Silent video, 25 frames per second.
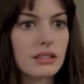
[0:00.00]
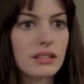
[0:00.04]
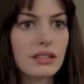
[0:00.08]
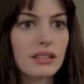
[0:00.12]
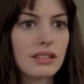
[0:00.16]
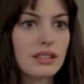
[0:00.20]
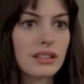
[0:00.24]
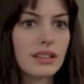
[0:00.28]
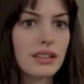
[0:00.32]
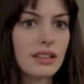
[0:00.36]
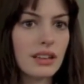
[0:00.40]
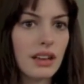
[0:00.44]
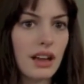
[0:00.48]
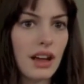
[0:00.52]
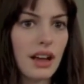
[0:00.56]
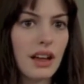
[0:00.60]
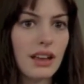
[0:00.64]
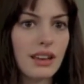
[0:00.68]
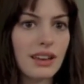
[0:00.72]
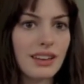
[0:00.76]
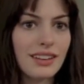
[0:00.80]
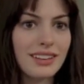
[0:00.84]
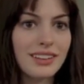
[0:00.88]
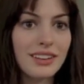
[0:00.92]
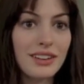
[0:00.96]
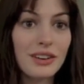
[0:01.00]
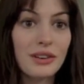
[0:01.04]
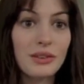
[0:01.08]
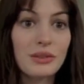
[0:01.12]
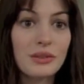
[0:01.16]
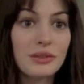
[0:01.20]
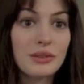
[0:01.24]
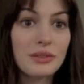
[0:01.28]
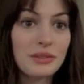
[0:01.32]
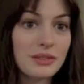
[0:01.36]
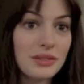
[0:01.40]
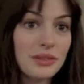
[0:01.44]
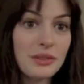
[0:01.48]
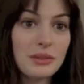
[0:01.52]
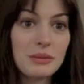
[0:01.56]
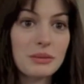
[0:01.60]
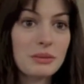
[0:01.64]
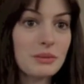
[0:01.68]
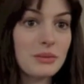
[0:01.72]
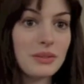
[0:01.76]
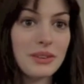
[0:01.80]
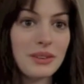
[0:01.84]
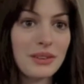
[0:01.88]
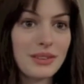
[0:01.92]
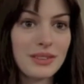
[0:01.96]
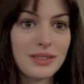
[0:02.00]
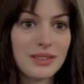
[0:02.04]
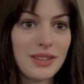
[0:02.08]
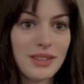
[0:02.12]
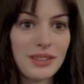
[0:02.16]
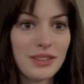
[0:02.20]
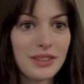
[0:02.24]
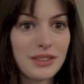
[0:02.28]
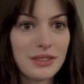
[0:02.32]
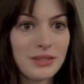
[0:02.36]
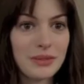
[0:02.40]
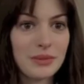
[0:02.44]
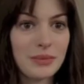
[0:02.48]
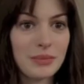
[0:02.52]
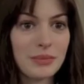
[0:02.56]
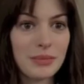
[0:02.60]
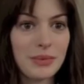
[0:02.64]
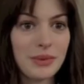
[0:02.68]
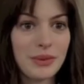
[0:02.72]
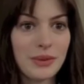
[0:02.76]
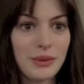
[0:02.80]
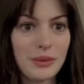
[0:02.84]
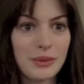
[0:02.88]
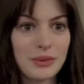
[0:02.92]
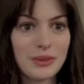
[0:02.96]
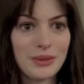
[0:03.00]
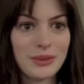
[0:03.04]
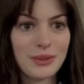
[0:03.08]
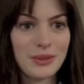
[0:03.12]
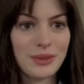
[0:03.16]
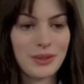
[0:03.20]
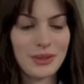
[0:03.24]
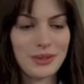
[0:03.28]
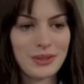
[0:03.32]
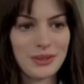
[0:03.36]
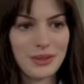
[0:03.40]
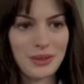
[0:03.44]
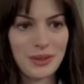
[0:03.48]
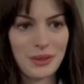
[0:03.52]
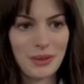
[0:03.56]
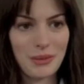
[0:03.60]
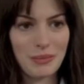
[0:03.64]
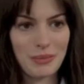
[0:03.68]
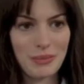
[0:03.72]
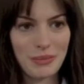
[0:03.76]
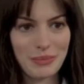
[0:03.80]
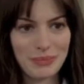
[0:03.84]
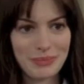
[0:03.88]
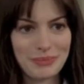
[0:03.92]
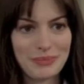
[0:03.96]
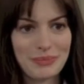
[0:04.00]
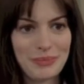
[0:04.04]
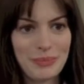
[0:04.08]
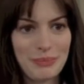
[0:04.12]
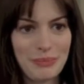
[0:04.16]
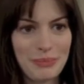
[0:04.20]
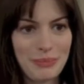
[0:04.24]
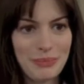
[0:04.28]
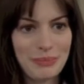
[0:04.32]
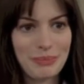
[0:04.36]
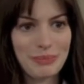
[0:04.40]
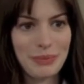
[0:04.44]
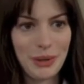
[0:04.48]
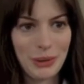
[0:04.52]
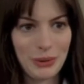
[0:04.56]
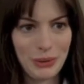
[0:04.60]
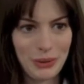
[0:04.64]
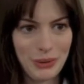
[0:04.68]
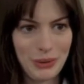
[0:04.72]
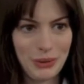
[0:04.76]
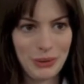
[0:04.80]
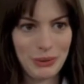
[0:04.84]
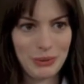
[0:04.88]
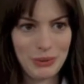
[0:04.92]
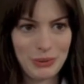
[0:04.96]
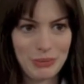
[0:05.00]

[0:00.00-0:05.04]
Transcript: No. No, no, no, no, no es nada. Solo es que los dos